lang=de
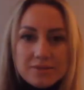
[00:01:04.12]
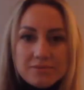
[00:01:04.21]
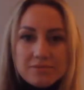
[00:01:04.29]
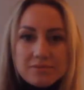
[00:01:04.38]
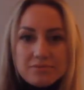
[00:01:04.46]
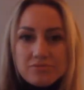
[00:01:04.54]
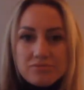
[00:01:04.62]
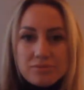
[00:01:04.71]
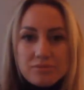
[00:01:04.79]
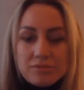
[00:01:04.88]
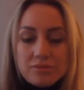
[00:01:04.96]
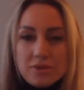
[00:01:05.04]
äh,
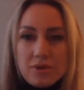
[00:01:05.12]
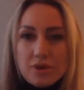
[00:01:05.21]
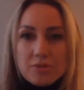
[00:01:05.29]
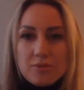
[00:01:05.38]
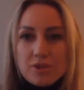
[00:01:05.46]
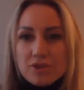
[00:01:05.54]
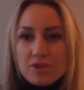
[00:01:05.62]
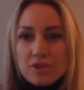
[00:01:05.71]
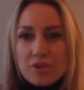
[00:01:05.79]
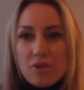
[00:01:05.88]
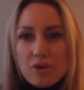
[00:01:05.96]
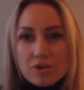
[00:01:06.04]
ja, ich mache das
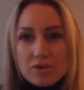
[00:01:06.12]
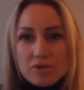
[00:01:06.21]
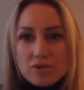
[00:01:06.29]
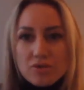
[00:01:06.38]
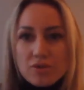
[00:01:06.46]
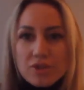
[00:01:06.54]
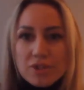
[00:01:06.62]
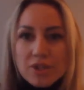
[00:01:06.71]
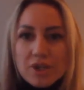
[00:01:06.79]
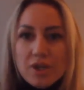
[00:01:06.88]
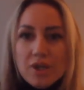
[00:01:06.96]
dann auch zwischendurch.